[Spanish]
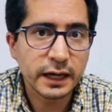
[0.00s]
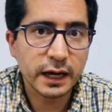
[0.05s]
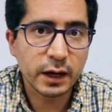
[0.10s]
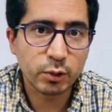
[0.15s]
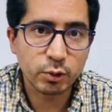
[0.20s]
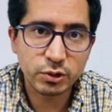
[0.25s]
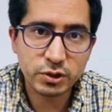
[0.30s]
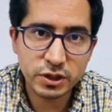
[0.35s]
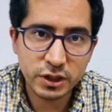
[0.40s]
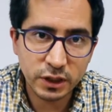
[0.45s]

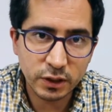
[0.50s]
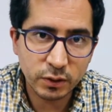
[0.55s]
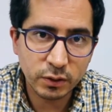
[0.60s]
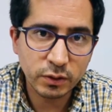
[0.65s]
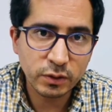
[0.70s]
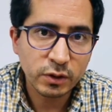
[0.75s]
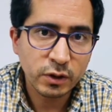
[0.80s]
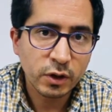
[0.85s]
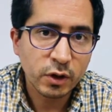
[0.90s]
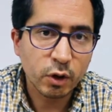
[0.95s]

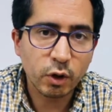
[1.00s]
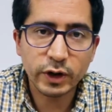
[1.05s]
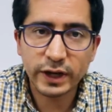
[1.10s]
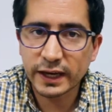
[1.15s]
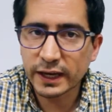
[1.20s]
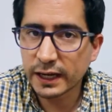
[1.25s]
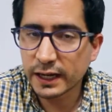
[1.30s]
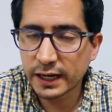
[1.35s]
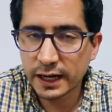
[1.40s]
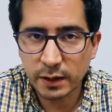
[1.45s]
abusivo o
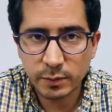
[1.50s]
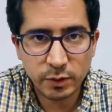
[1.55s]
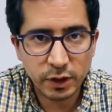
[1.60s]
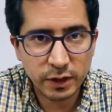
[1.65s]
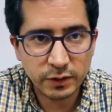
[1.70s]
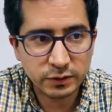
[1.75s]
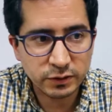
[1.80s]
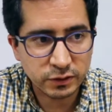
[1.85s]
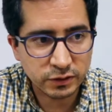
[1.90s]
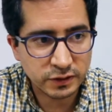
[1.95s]
que en general
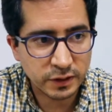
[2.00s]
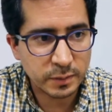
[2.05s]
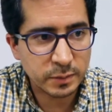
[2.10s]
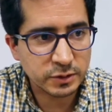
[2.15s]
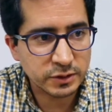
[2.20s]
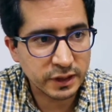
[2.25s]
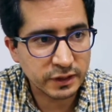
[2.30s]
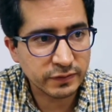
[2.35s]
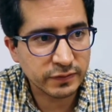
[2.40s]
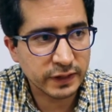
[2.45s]
viola nuestros
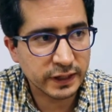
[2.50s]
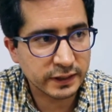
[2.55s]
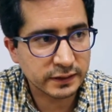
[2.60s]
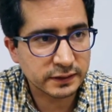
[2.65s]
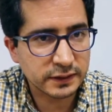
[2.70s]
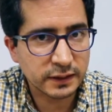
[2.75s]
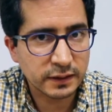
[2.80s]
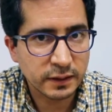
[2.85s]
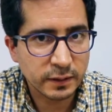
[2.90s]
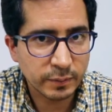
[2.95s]
términos de
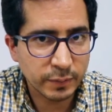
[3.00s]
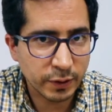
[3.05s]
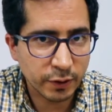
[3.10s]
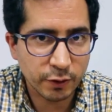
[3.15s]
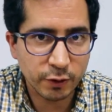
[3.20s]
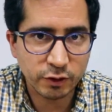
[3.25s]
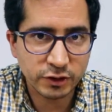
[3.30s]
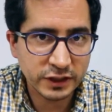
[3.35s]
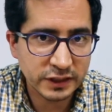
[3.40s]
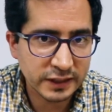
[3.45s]
referencia,
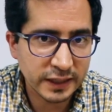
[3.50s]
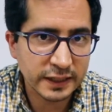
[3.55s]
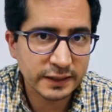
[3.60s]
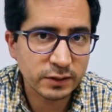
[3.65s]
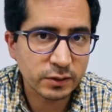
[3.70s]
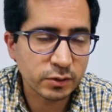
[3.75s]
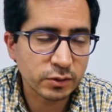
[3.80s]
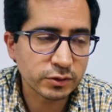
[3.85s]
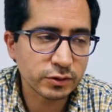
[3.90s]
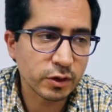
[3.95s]
pero no se
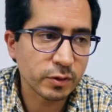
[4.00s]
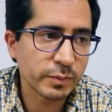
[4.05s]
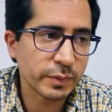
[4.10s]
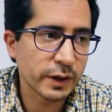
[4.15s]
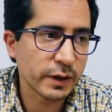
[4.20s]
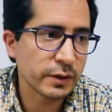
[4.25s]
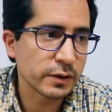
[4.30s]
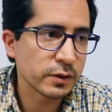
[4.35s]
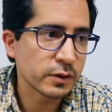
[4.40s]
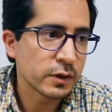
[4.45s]
trata de un control
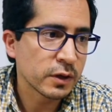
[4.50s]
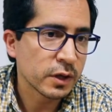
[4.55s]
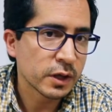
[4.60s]
previo.